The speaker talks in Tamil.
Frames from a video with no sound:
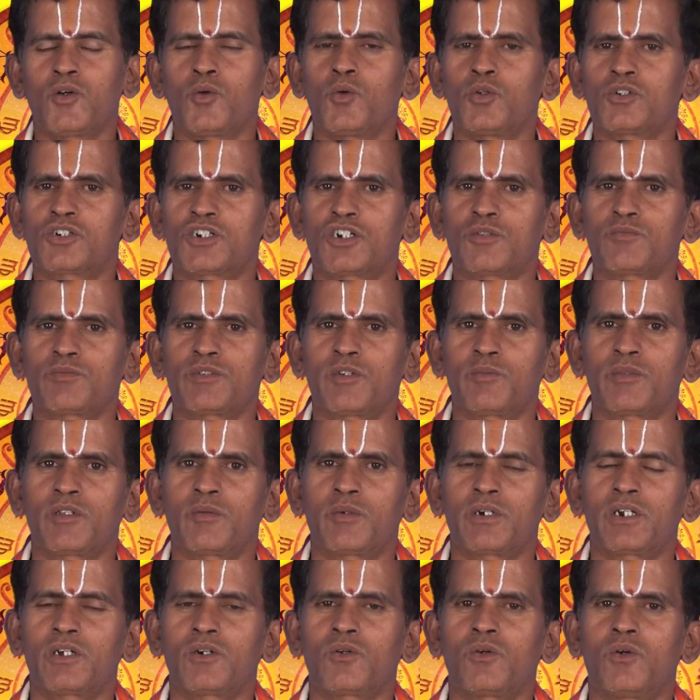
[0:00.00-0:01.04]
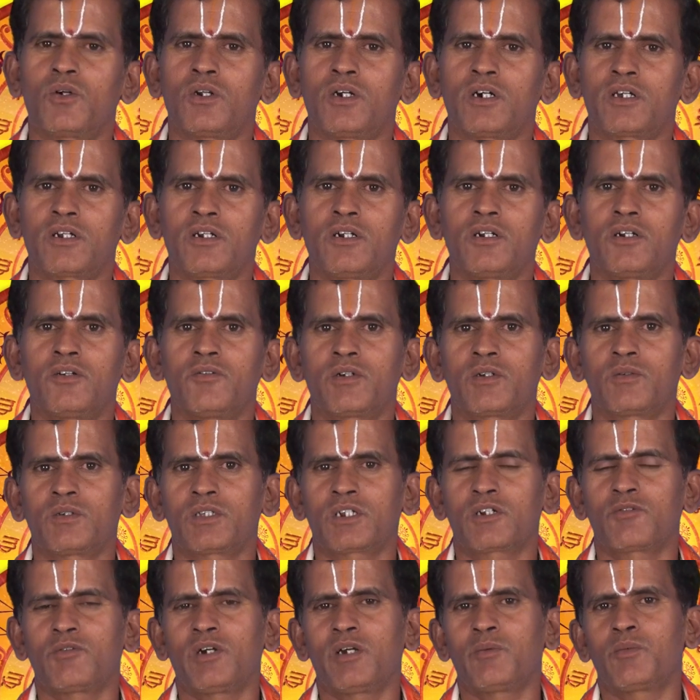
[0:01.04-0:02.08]
உஷ்டம் சம்பந்தப்பட்ட கோளாறு
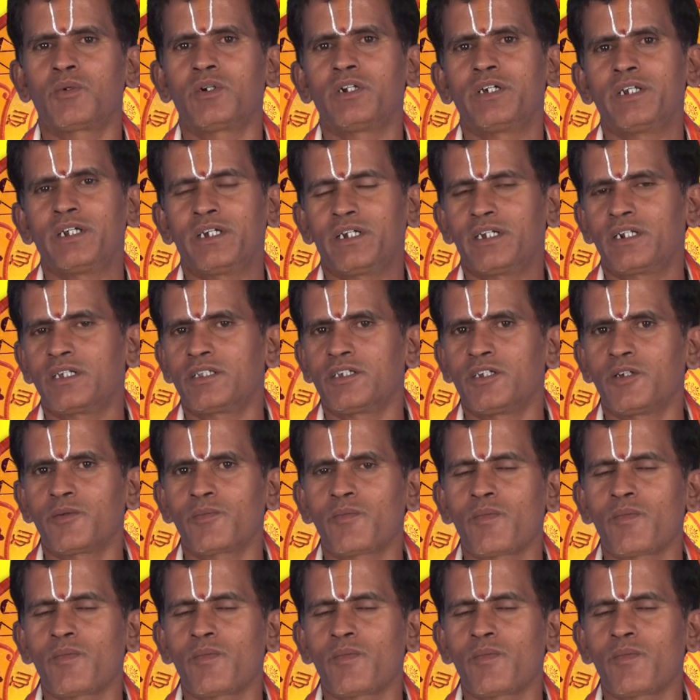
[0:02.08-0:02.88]
வருவதற்கு வாய்ப்புகள் இருக்கிறது